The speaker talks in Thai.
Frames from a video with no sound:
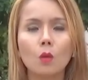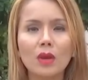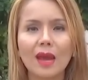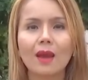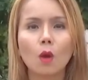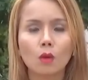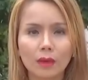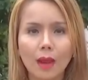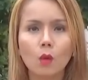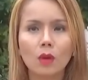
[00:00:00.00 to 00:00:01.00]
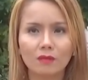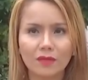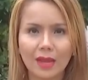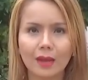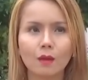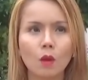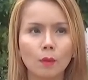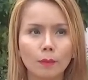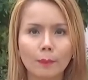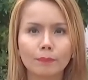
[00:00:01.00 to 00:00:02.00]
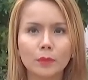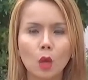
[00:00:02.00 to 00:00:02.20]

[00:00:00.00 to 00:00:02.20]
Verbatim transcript: เวลาของเรากับเวลาของแบบ